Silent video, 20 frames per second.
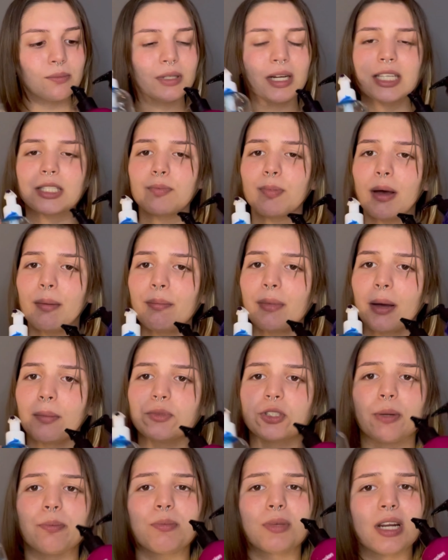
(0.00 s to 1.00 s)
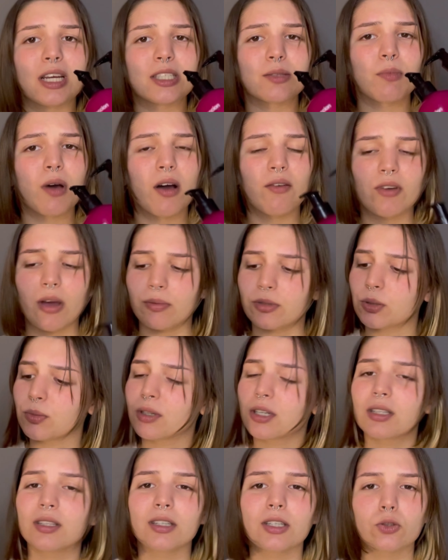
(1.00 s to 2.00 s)
Biraz pembe yapacağım, biraz mavi yapacağım.
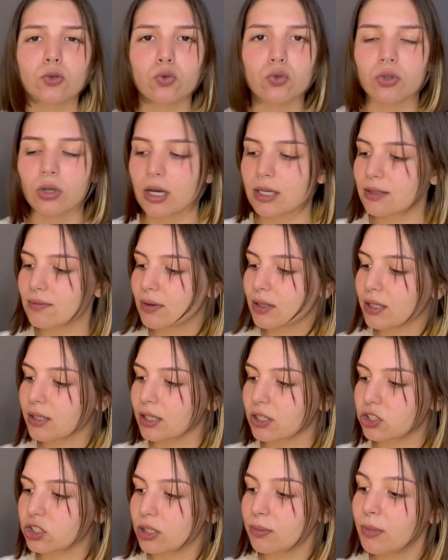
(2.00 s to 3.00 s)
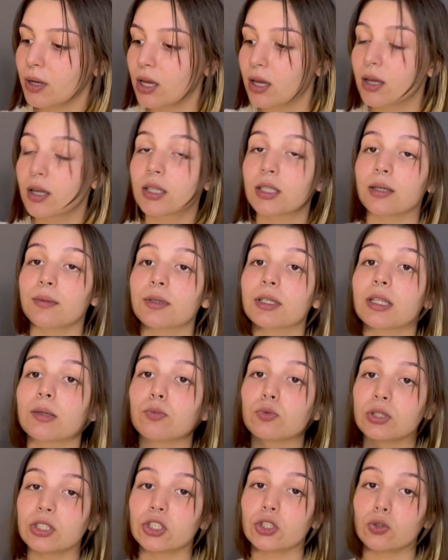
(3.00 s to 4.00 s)
Aralara turkuaz falan atacağım. Tabii ki de
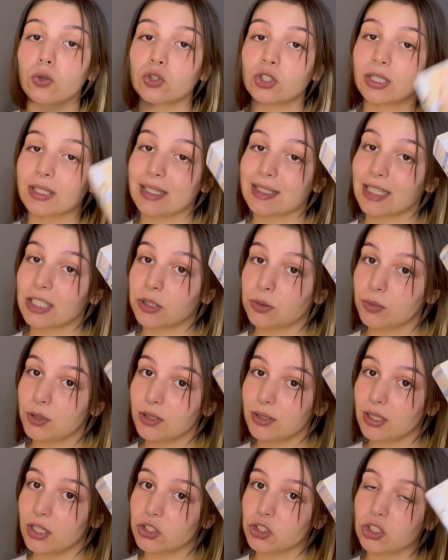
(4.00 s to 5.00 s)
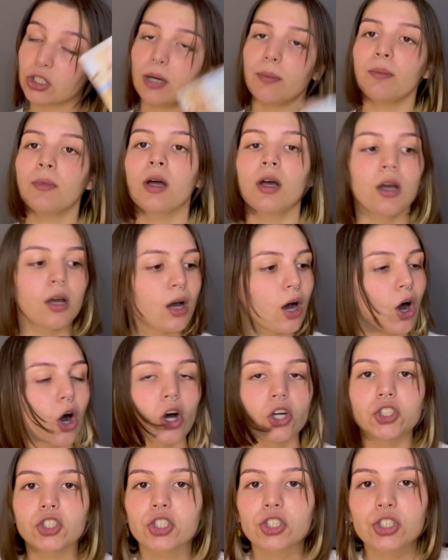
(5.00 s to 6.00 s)
bunun için öncelikle saçımı açacağım.
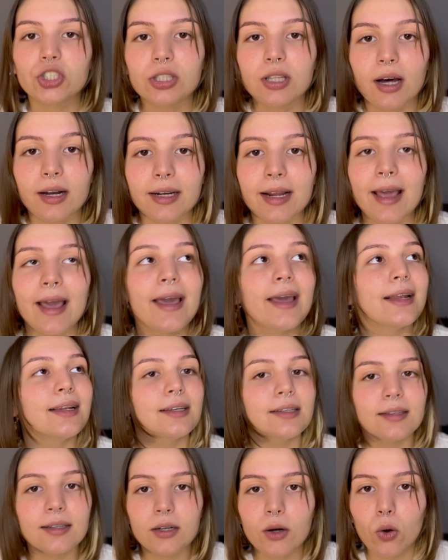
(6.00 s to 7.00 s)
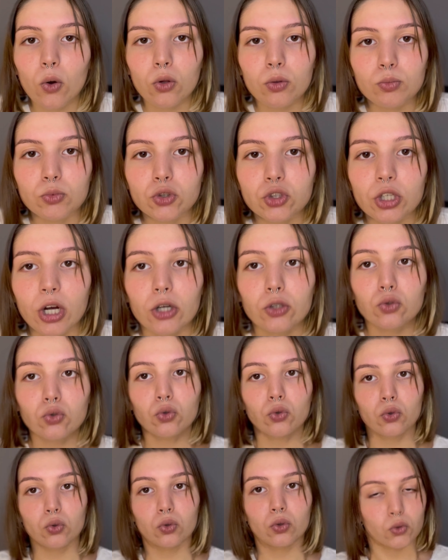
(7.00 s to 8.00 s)
Açıcılar 50 lira olmuş ya.
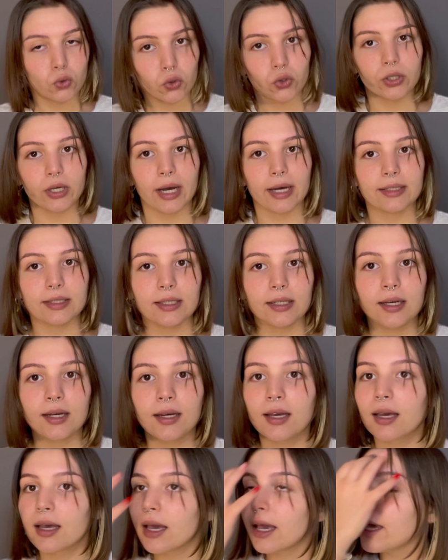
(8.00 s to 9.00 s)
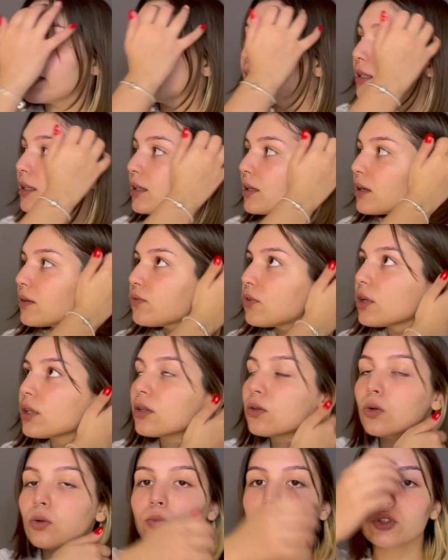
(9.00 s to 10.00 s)
Yuh yuh yani. 50 lira
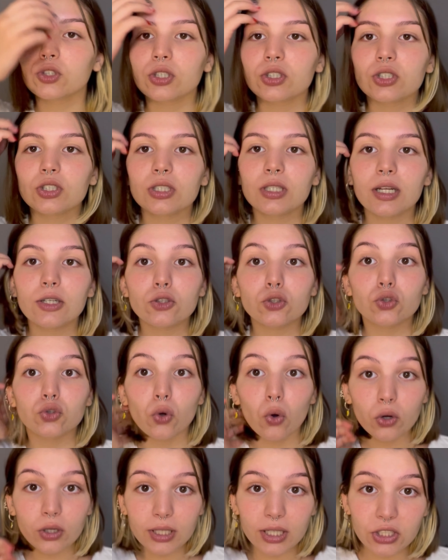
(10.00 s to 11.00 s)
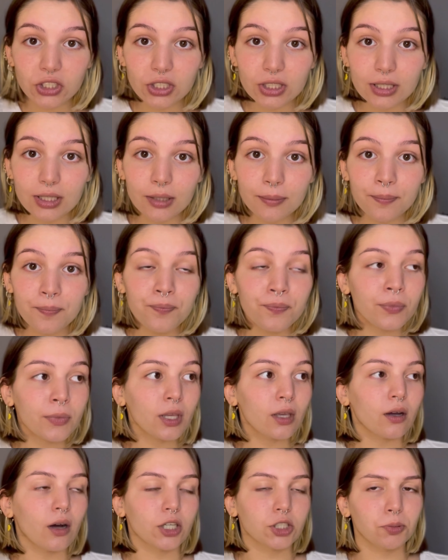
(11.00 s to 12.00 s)
falan olmuş açıcılar. Şok geçirdim.
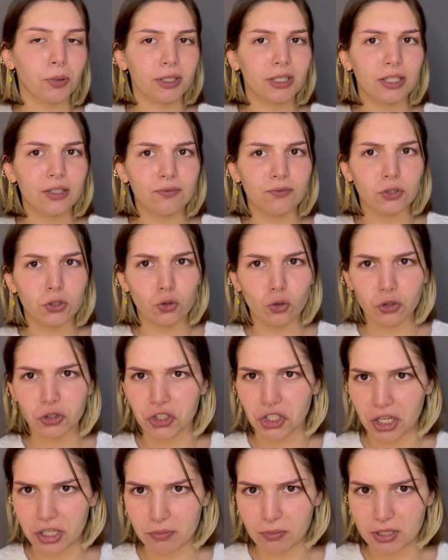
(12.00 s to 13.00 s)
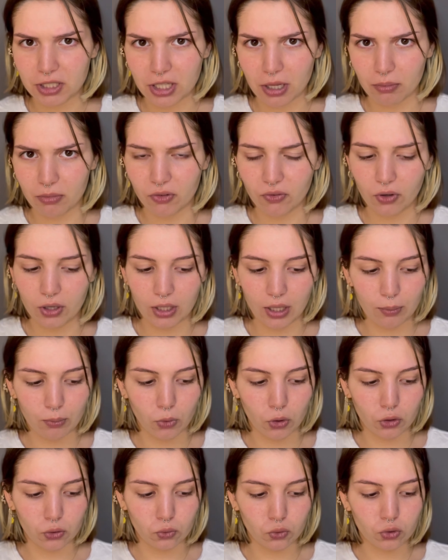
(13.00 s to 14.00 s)
Acaba dedim videoyu çekmesem mi falan
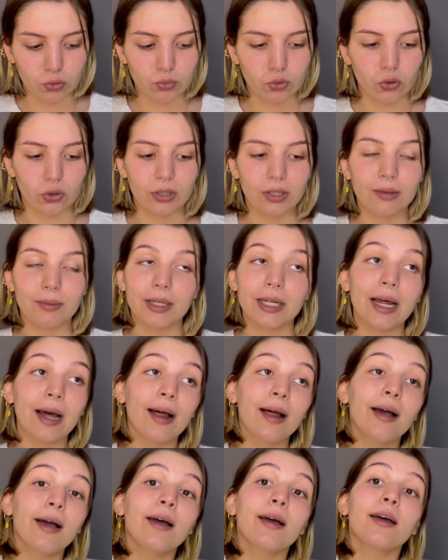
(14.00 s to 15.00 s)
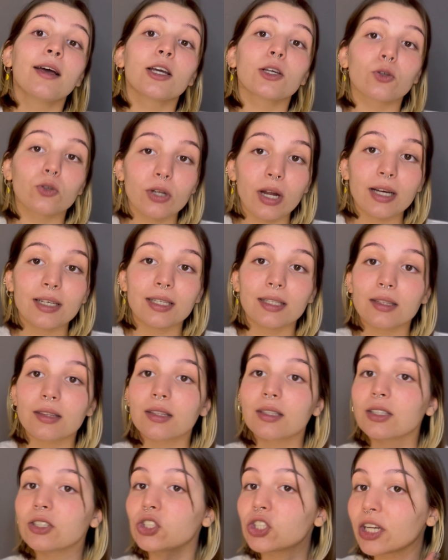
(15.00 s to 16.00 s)
böyle düşündüm. Sonra dedim hani günah
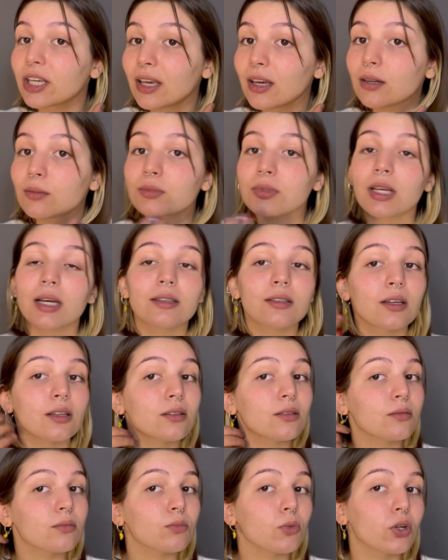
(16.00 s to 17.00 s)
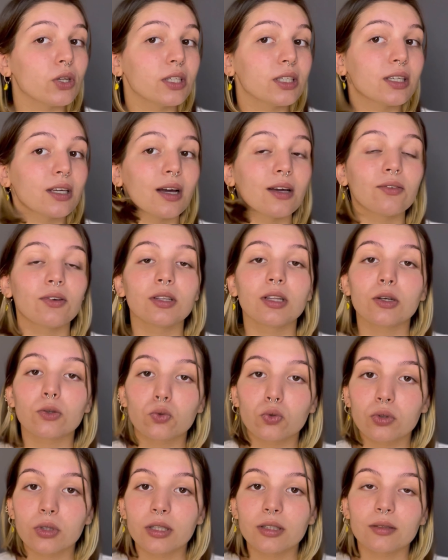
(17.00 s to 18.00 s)
gitti çekerim zaten. Böyle 2 ay falan
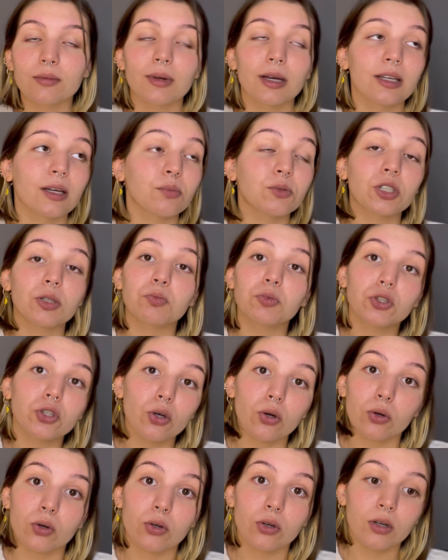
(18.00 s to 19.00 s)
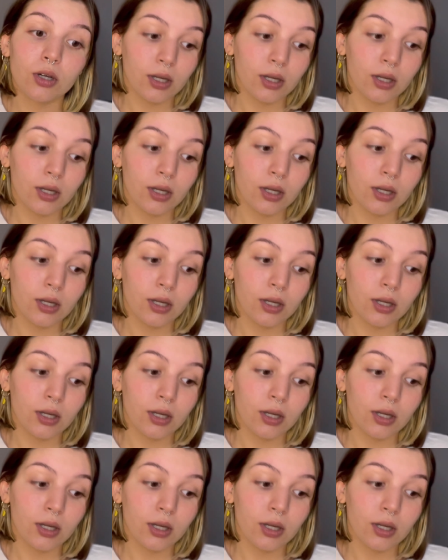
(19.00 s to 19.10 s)
kullanırım ya yapacak bir şey yok.